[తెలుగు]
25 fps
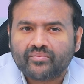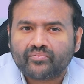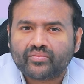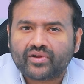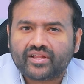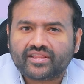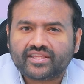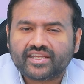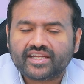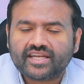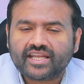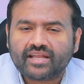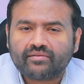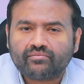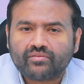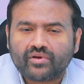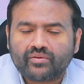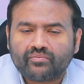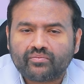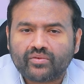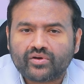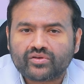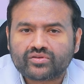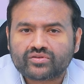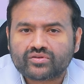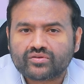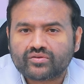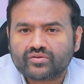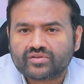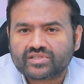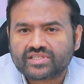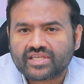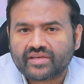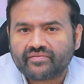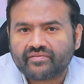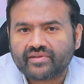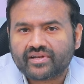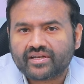ప్రతి టెన్ మెంబర్స్లో
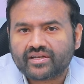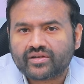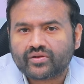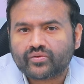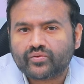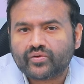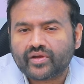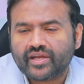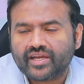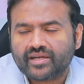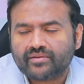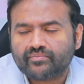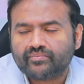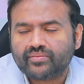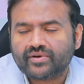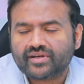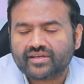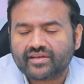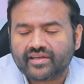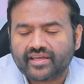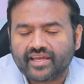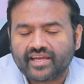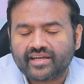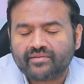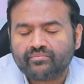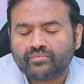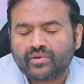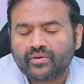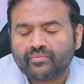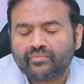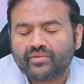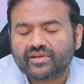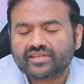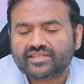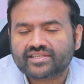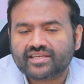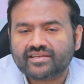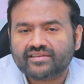సెవెన్ టు ఎయిట్ ఎయిట్
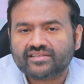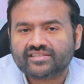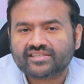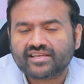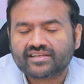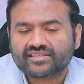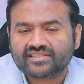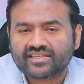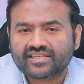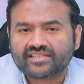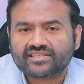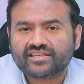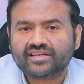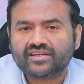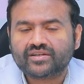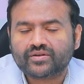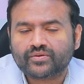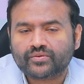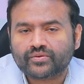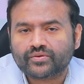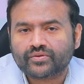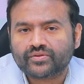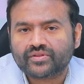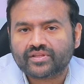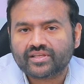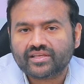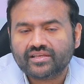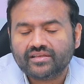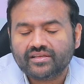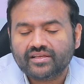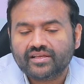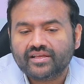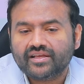మెంబర్స్కి సక్సెస్ రేట్ ఉంటుంది